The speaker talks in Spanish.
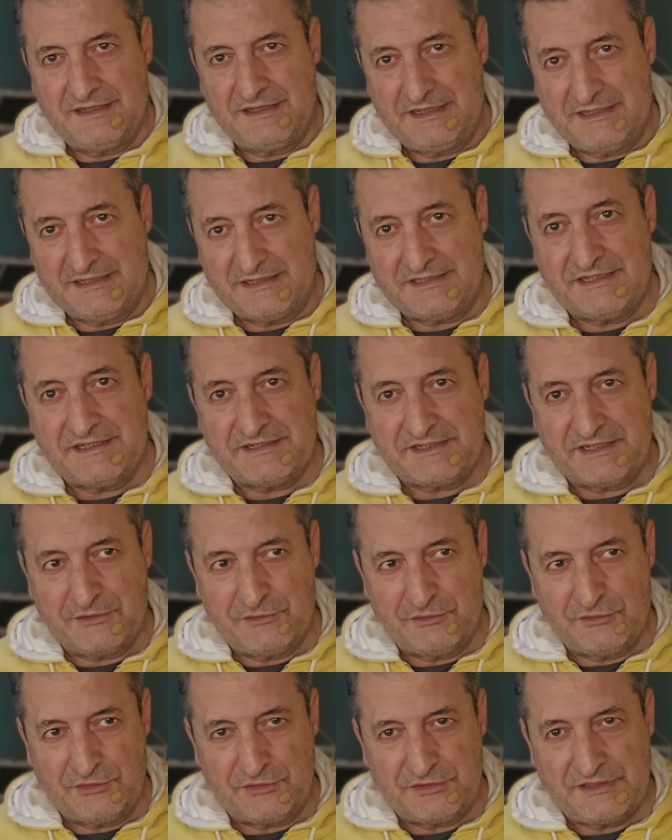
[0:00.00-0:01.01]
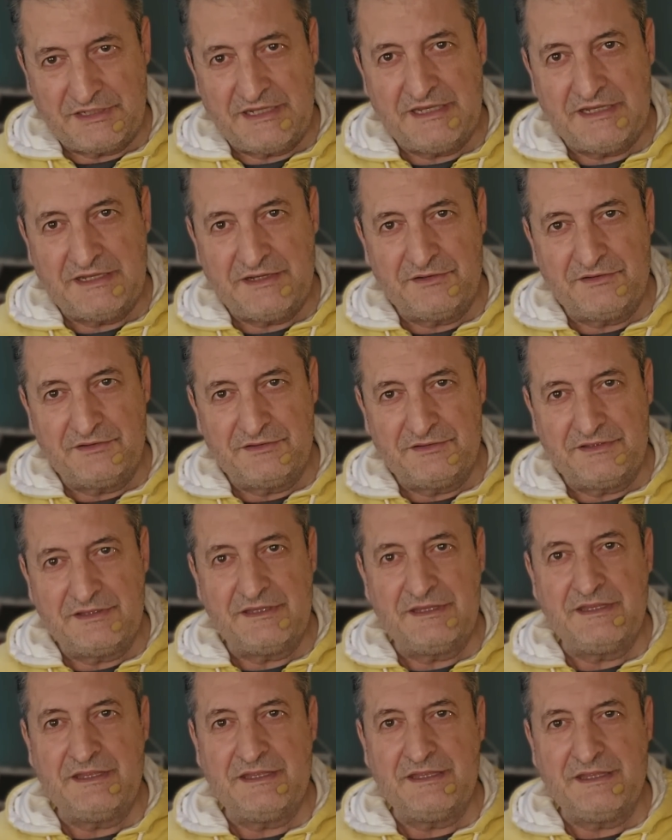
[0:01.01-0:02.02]
que se reconocieron
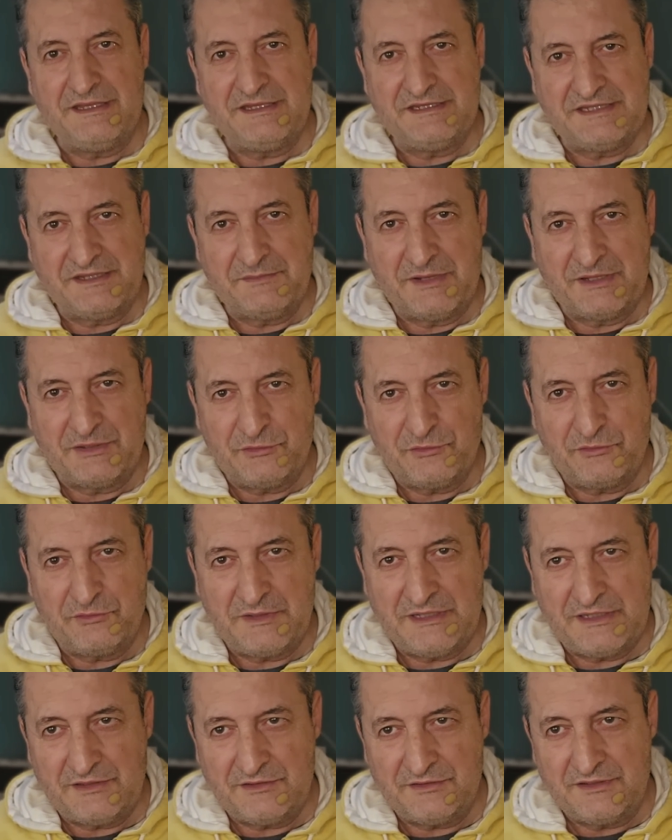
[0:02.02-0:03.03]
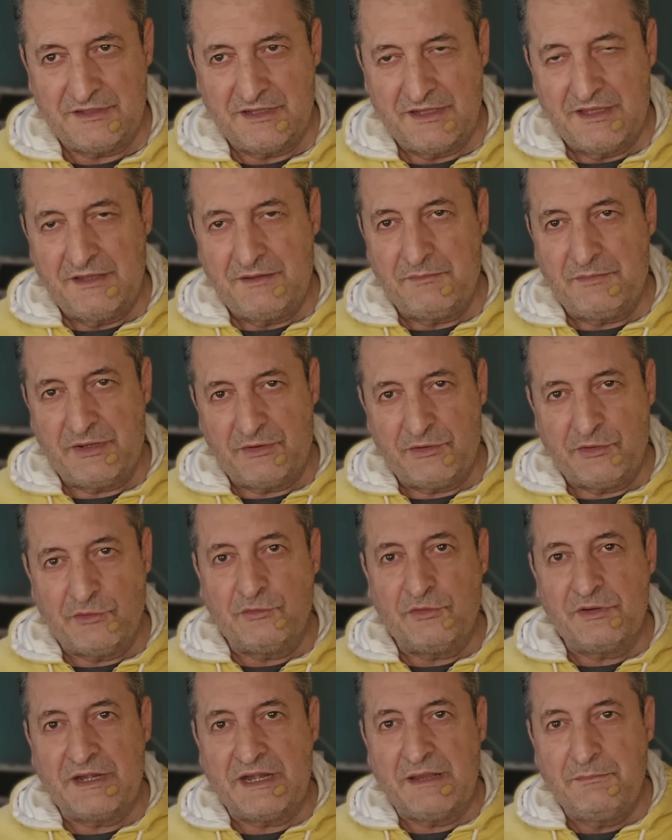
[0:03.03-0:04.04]
y se mantuvieron, pero hay
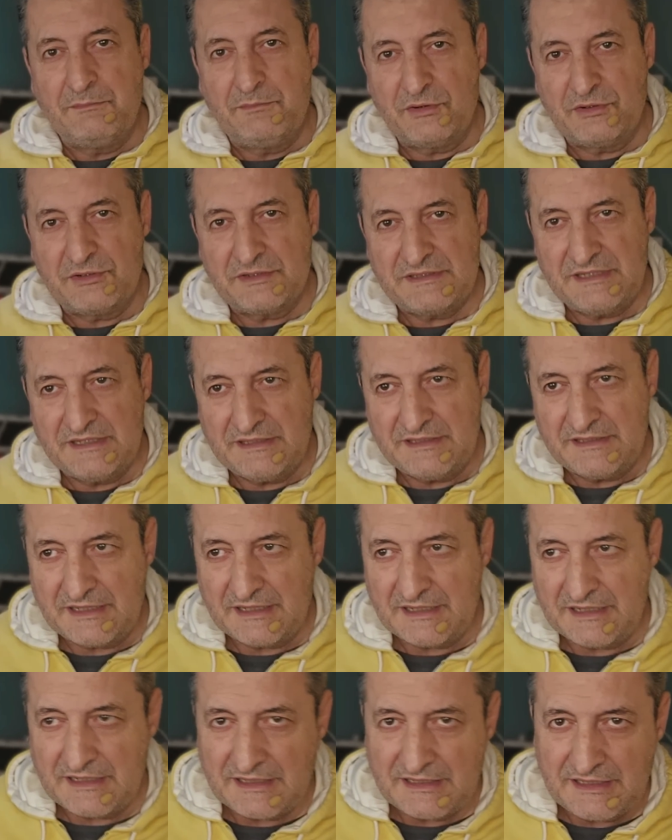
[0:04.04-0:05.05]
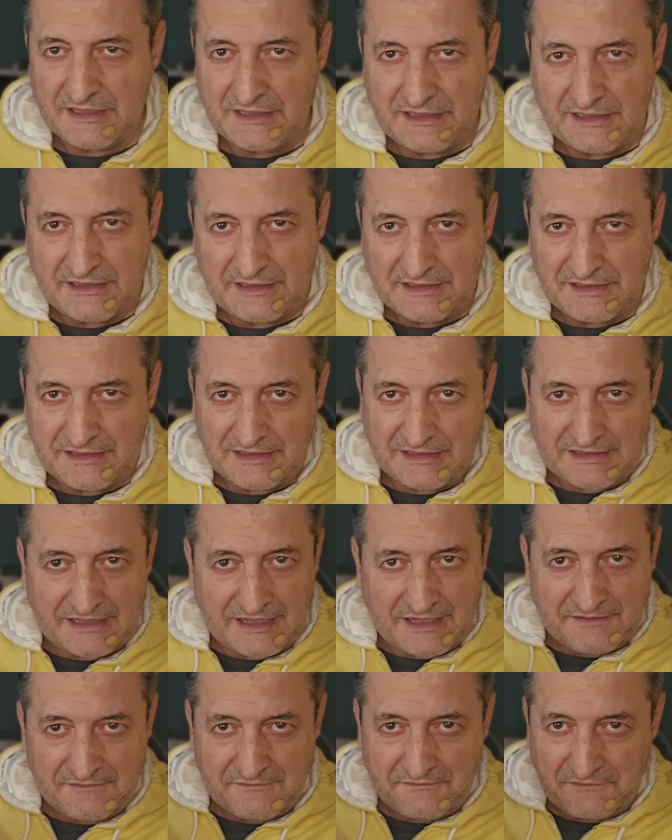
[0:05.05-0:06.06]
un gran porcentaje que
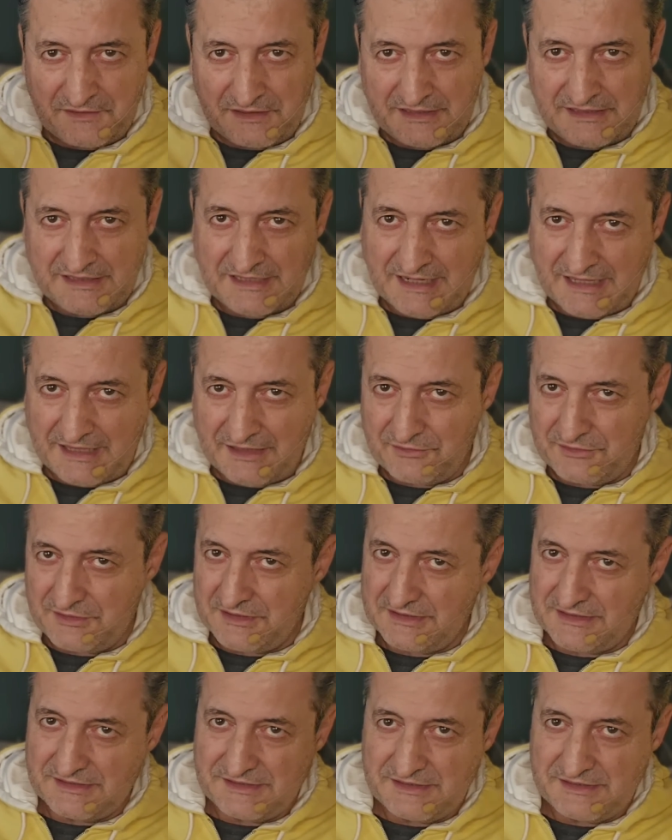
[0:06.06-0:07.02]
está infiltrado y que está